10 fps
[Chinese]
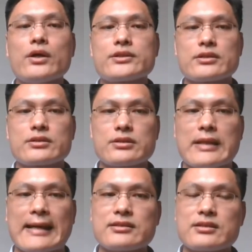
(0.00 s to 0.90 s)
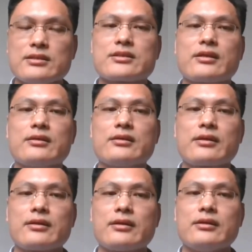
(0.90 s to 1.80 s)
在演化，不
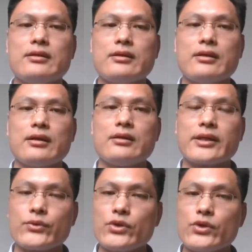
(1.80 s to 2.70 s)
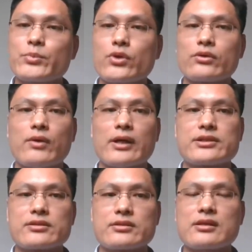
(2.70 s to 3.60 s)
在控制之内。
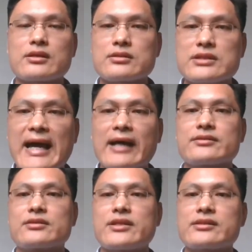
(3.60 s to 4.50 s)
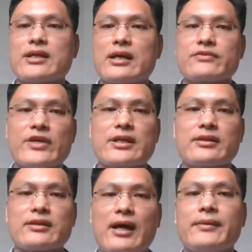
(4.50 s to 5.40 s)
吴伯凡老师说，把
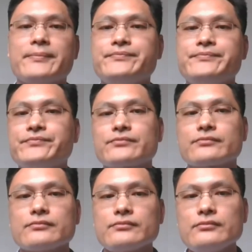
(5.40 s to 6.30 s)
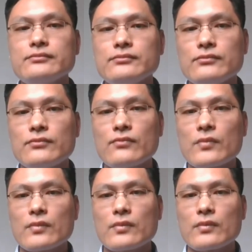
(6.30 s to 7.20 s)
书名翻译成“无为”更好，
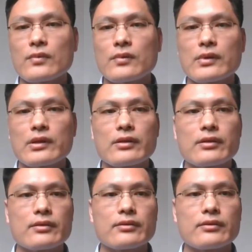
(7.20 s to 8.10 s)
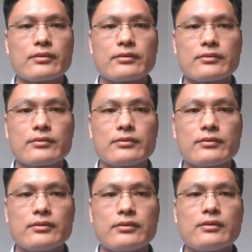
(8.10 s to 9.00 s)
确实啊，更贴近 KK 的
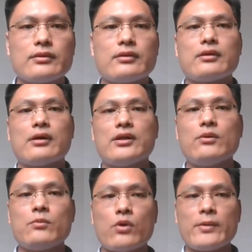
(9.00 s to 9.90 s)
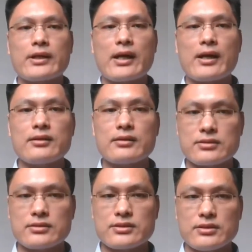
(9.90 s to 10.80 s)
意思，而且有
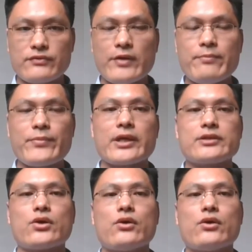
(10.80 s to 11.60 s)
中国哲学的味道。